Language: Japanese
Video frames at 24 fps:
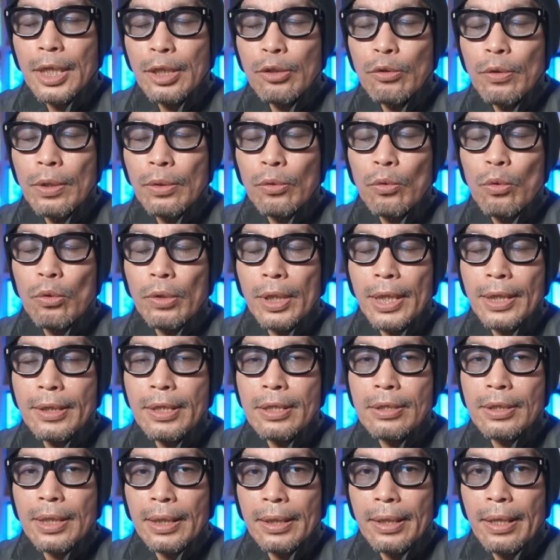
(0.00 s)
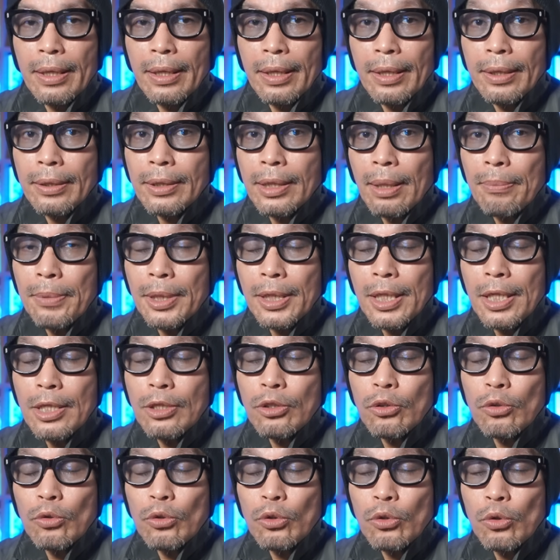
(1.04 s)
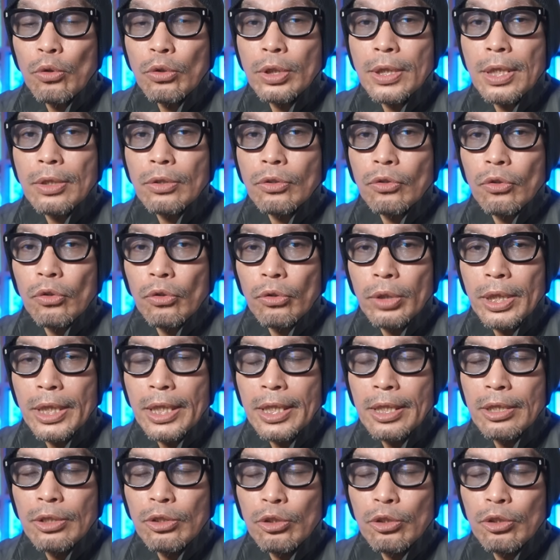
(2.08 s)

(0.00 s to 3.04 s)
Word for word: あとは何ですかね、エンタメ大衆小説より